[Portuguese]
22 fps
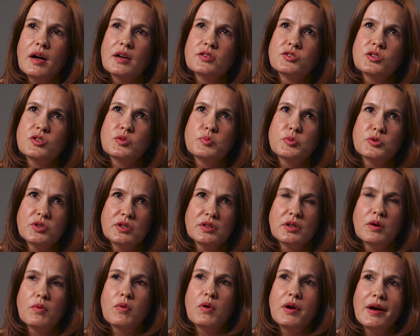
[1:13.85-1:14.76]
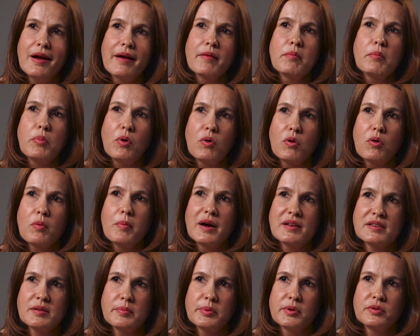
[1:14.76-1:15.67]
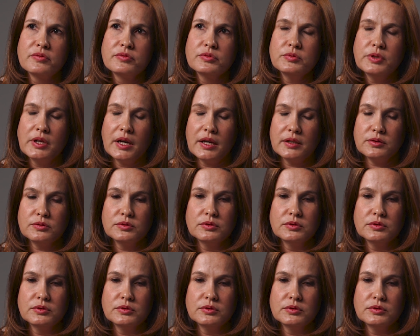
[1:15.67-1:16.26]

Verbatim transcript: a gente podia ter um olhar um pouco mais aprofundado.